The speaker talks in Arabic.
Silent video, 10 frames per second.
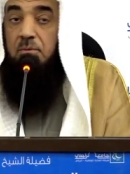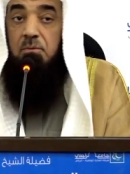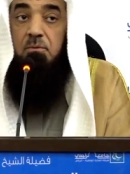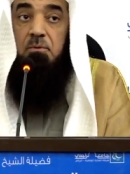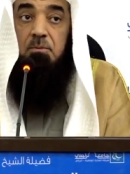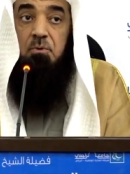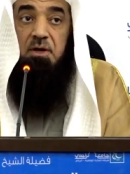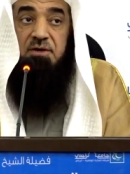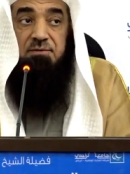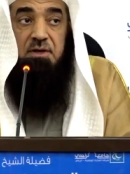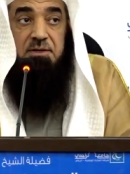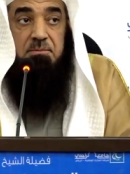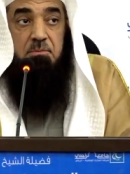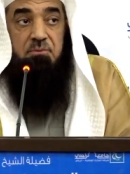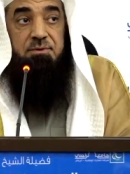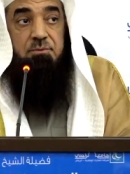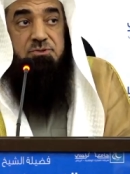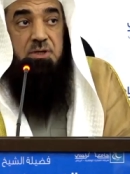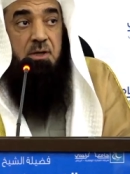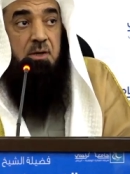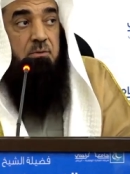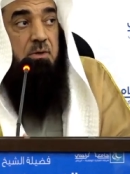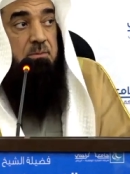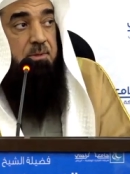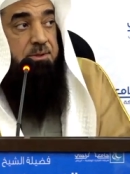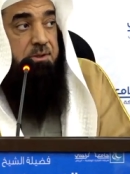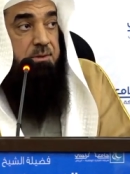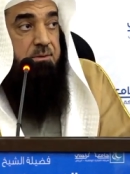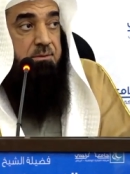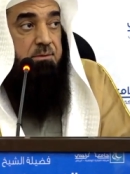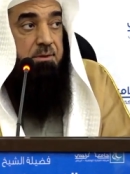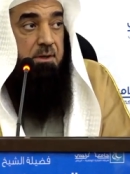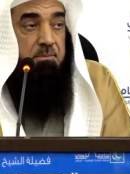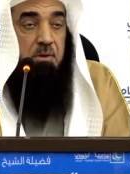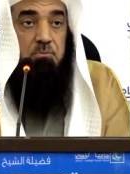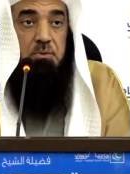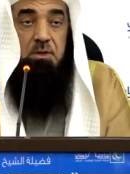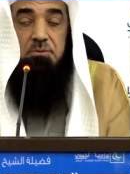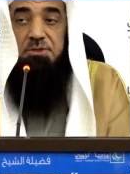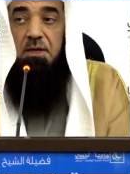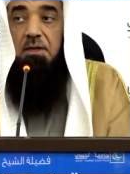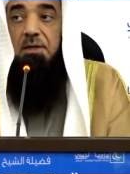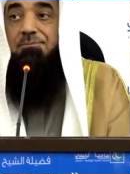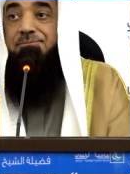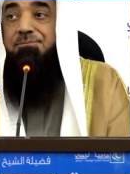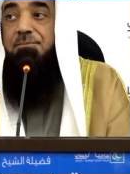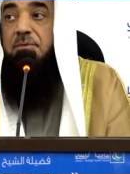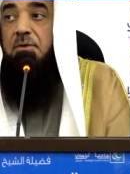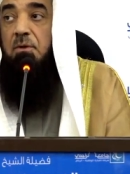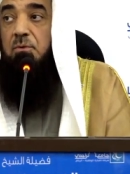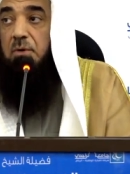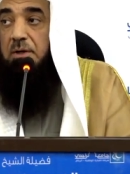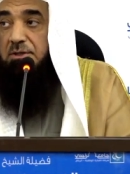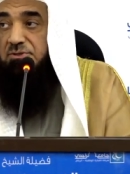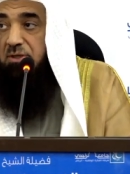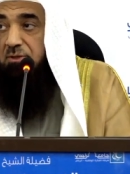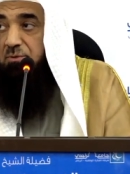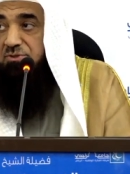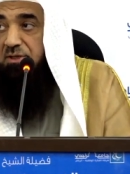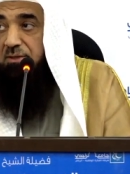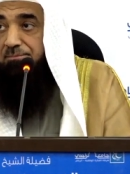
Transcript: والبخاري في الأدب المفرد وصححه الألباني رحمهم الله تعالى يقول عليه الصلاة والسلام